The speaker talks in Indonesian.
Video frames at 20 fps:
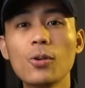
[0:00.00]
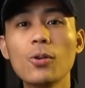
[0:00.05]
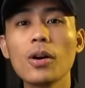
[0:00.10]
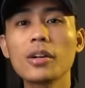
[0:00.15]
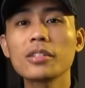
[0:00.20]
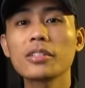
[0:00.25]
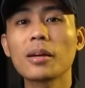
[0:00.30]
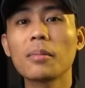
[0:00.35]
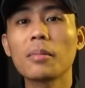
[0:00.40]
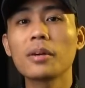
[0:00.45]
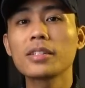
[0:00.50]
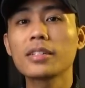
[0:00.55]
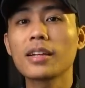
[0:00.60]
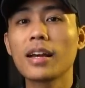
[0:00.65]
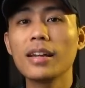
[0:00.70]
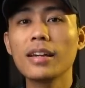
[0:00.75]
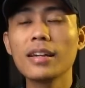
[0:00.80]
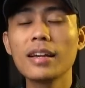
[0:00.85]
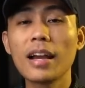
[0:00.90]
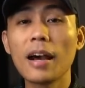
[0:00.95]
gue sama
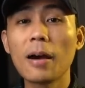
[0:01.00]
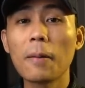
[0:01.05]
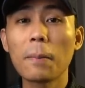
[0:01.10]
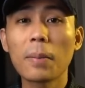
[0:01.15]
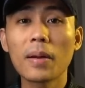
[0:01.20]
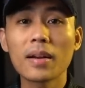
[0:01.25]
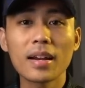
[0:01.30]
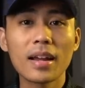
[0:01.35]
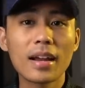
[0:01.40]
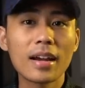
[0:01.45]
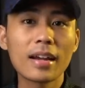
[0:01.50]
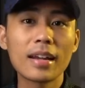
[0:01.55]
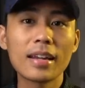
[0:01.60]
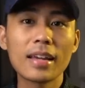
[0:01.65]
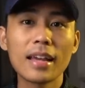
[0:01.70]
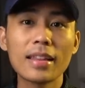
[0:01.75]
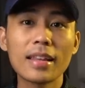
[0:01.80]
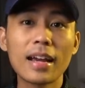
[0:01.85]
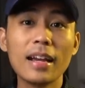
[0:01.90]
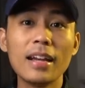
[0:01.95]
sekali nggak pernah
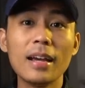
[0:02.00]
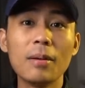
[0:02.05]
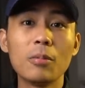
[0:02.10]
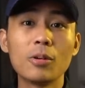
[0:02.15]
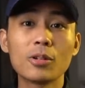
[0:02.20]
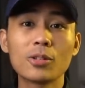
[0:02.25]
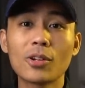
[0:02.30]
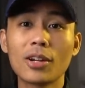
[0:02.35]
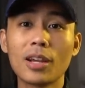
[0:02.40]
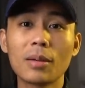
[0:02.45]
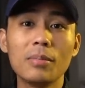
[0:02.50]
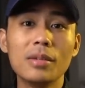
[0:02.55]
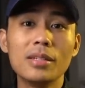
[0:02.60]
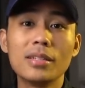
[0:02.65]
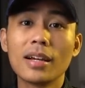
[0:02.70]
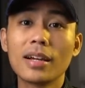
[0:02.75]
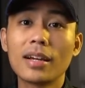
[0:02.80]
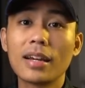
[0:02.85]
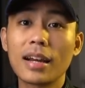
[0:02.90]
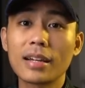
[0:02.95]
ngeliat ada motor yang
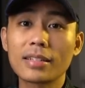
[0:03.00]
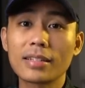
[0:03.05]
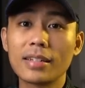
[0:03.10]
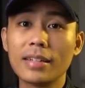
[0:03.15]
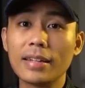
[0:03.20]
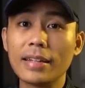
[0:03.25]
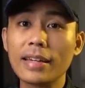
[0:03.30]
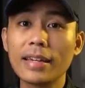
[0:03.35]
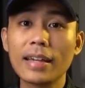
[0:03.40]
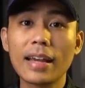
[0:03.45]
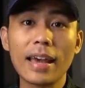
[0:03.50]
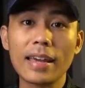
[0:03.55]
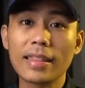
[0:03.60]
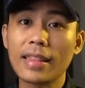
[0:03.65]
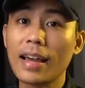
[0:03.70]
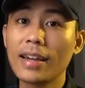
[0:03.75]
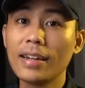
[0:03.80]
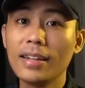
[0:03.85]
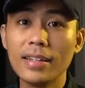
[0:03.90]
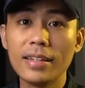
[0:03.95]
bisa gerak sendiri kayak
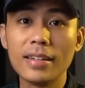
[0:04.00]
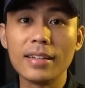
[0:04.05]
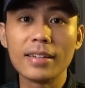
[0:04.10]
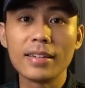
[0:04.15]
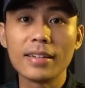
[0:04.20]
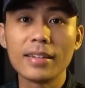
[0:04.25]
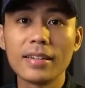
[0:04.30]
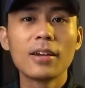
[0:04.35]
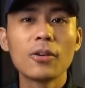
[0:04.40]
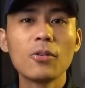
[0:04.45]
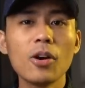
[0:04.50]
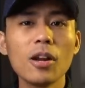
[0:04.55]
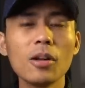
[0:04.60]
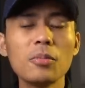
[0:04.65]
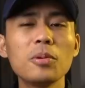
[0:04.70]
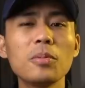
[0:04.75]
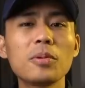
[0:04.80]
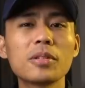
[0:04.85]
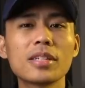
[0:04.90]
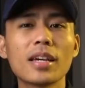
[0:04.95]
tadi. Gue
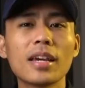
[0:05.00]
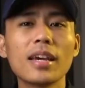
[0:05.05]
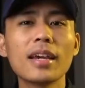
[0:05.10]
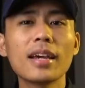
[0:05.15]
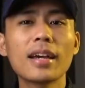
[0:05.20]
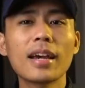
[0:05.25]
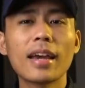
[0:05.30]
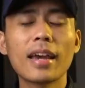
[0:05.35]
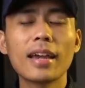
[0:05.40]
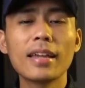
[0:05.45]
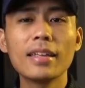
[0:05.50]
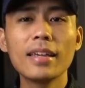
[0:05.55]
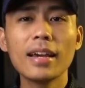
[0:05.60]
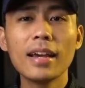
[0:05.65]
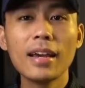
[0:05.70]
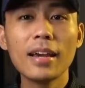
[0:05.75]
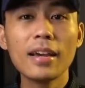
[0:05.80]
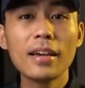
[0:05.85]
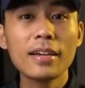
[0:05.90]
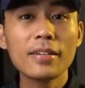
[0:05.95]
lebih percaya
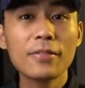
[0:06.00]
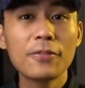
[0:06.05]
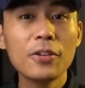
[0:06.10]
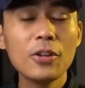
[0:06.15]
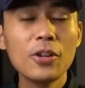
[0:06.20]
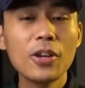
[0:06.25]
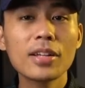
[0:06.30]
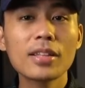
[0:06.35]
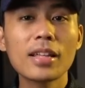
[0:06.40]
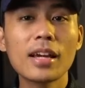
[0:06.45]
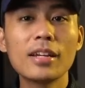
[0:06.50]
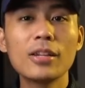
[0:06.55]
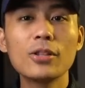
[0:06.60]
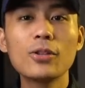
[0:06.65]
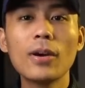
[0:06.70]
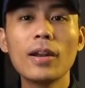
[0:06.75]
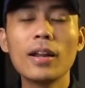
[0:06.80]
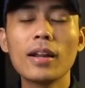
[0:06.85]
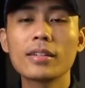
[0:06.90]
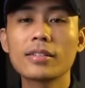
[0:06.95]
kayaknya video yang tadi itu
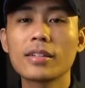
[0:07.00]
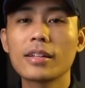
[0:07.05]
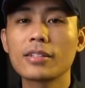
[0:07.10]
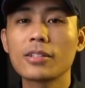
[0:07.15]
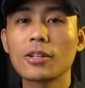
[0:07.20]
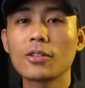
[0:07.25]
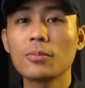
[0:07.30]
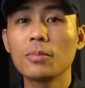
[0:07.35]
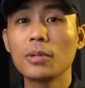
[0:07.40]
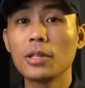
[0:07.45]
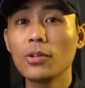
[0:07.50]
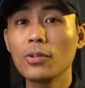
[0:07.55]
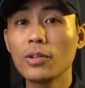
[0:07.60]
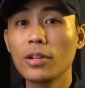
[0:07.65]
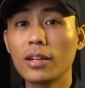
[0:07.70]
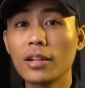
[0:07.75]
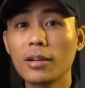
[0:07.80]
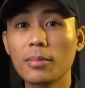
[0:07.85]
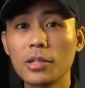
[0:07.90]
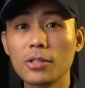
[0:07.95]
adalah salah satu bentuk
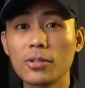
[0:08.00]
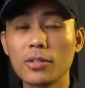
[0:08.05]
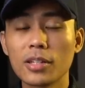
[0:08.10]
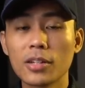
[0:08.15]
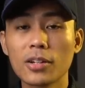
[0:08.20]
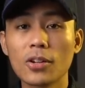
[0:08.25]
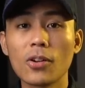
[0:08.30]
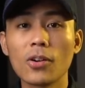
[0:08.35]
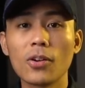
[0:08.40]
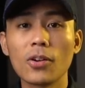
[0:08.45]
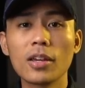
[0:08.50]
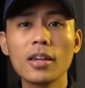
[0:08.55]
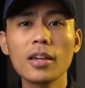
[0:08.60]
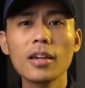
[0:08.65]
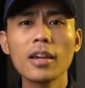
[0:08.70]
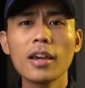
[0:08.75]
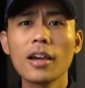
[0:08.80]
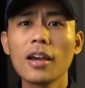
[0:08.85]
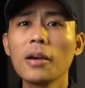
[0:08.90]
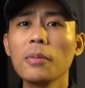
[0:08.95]
dari kemajuan teknologi.
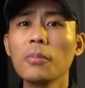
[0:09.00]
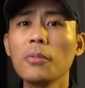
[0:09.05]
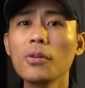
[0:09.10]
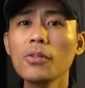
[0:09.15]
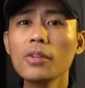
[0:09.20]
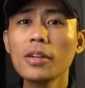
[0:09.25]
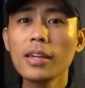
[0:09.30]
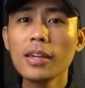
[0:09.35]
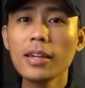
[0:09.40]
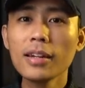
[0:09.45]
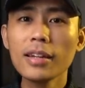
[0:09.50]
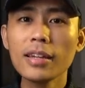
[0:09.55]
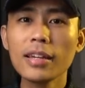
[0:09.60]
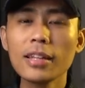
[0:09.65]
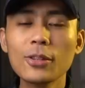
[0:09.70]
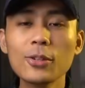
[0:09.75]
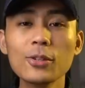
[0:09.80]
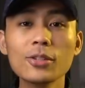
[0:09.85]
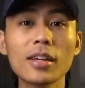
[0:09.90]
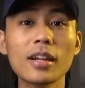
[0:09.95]
Mungkin
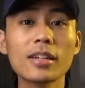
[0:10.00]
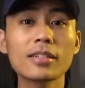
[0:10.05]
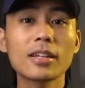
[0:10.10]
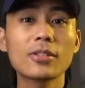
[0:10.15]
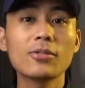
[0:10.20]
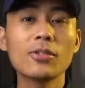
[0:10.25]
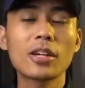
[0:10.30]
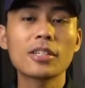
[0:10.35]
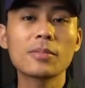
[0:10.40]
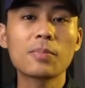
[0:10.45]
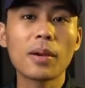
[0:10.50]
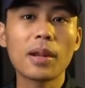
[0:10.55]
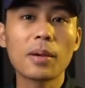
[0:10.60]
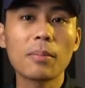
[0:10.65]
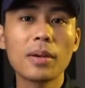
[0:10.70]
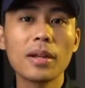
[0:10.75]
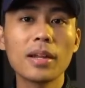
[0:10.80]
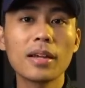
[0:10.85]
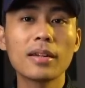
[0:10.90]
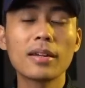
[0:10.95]
itu salah satu
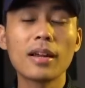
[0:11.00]
eksperimen yang